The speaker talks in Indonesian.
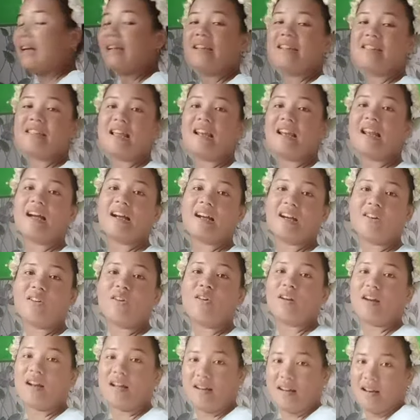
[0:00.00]
disalahkan
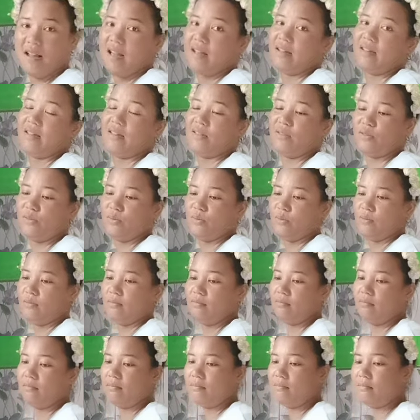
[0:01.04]
orang lah gitu
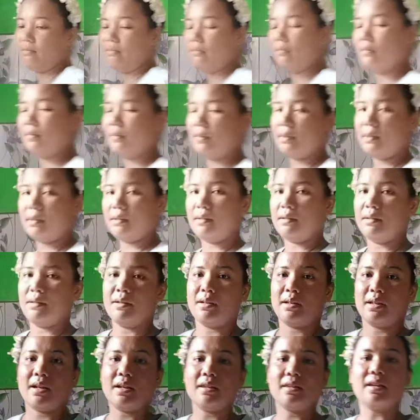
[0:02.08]

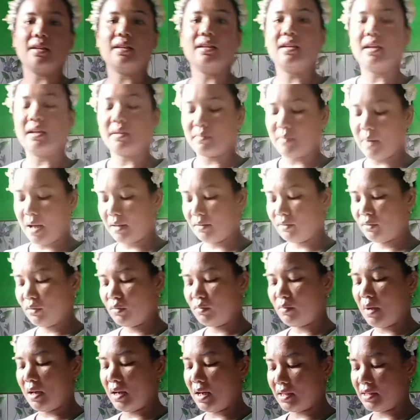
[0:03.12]
kita niat bantu
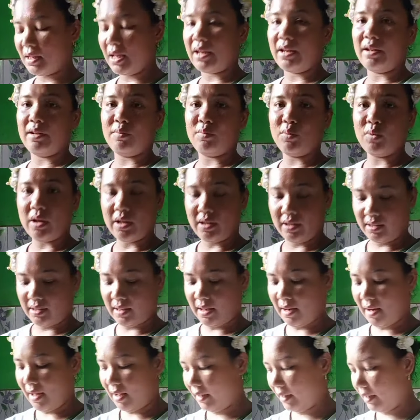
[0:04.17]
malah saya pula
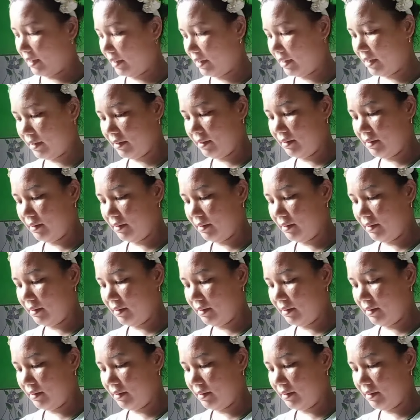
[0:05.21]
disalahkan ya